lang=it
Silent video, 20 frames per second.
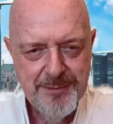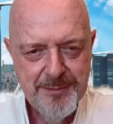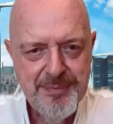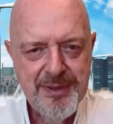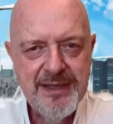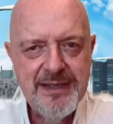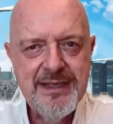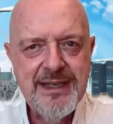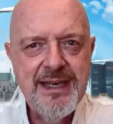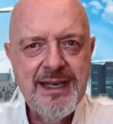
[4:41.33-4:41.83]

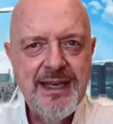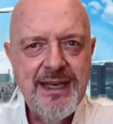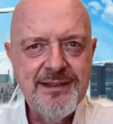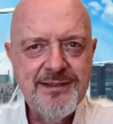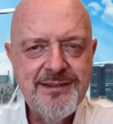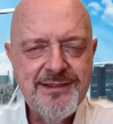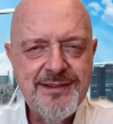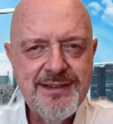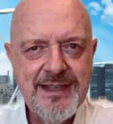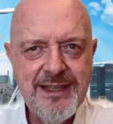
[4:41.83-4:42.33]

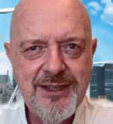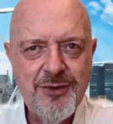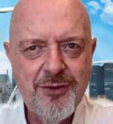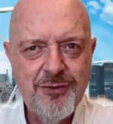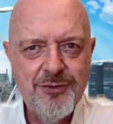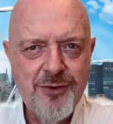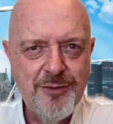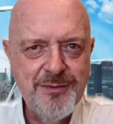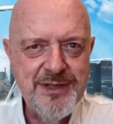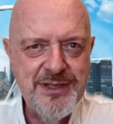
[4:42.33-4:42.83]
perché se
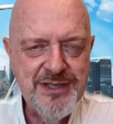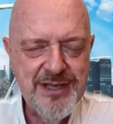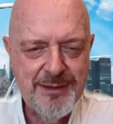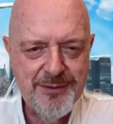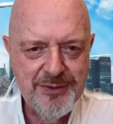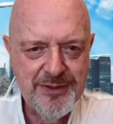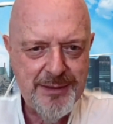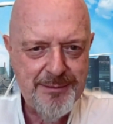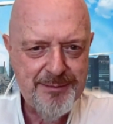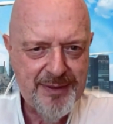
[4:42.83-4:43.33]
non
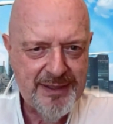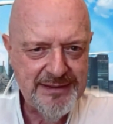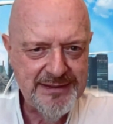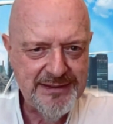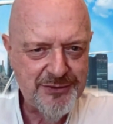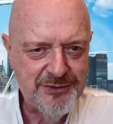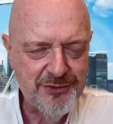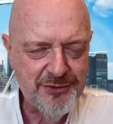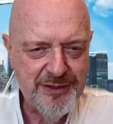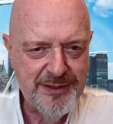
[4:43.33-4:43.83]
cominciamo da
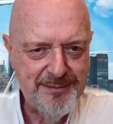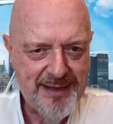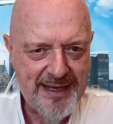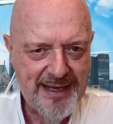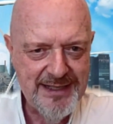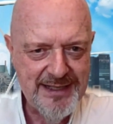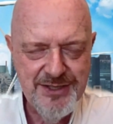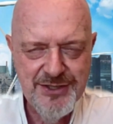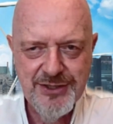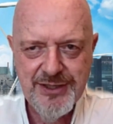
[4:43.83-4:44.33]
imprenditori,
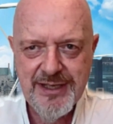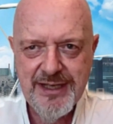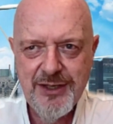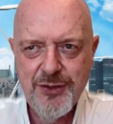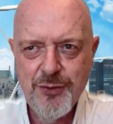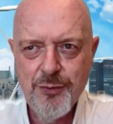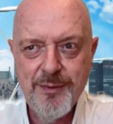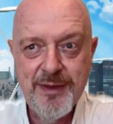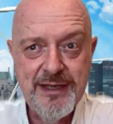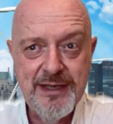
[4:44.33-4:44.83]
manager
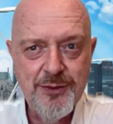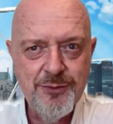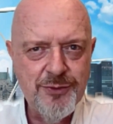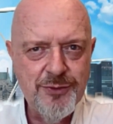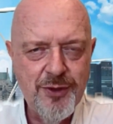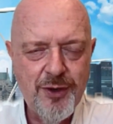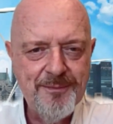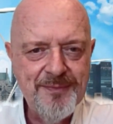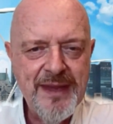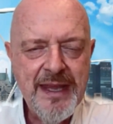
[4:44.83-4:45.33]
e numeri
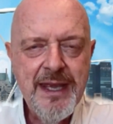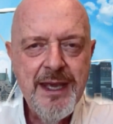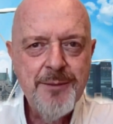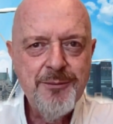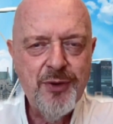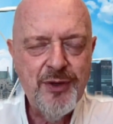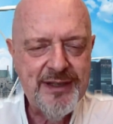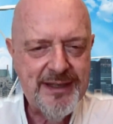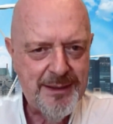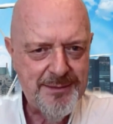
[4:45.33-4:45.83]
uno,
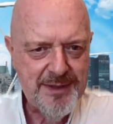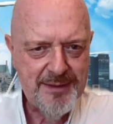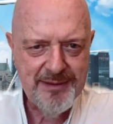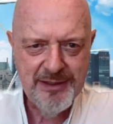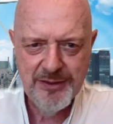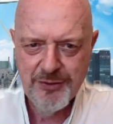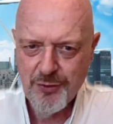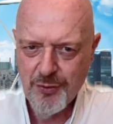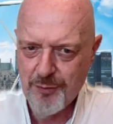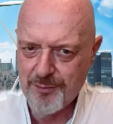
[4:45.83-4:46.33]
poi il
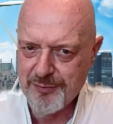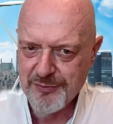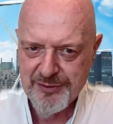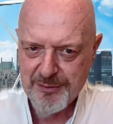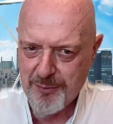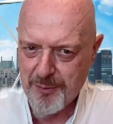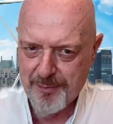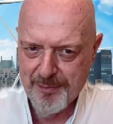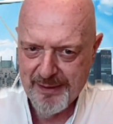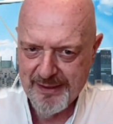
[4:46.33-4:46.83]
cambiamento non
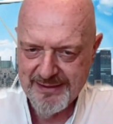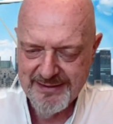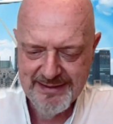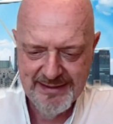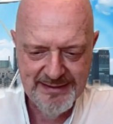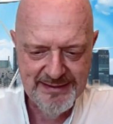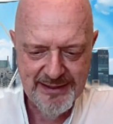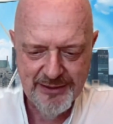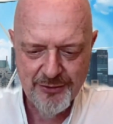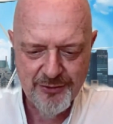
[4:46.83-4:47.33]
possiamo
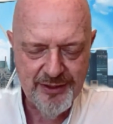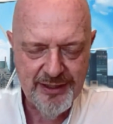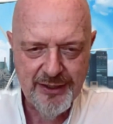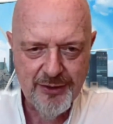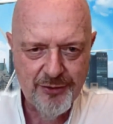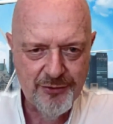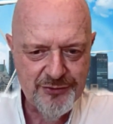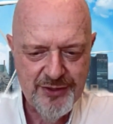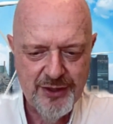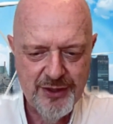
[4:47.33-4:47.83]
pretenderlo nei
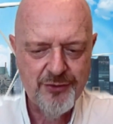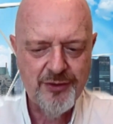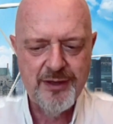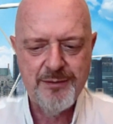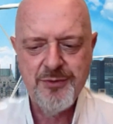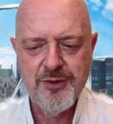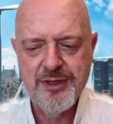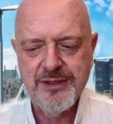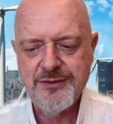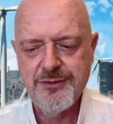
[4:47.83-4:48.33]
nostri
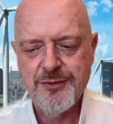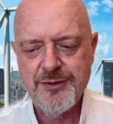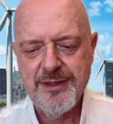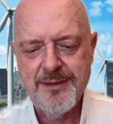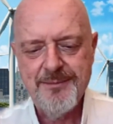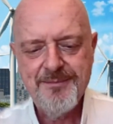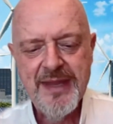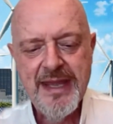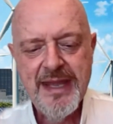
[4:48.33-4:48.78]
collaboratori.